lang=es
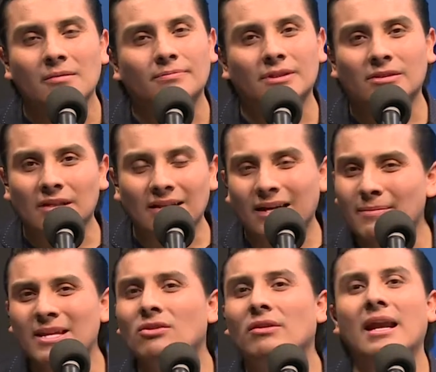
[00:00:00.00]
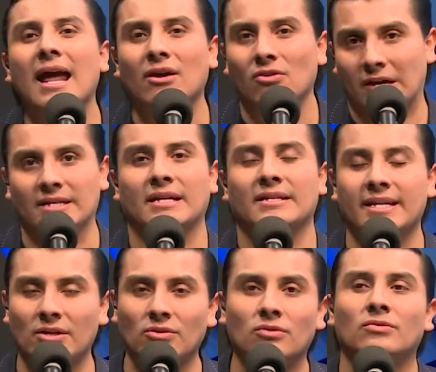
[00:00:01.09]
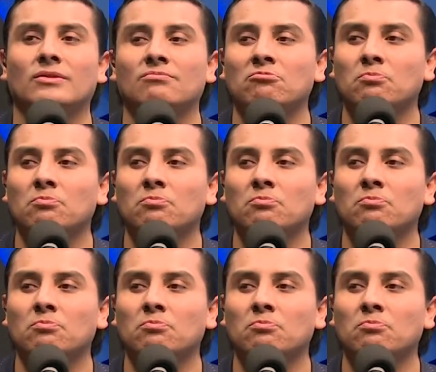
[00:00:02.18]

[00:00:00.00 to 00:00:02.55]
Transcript: pues el tremendo relajo que se hicieron con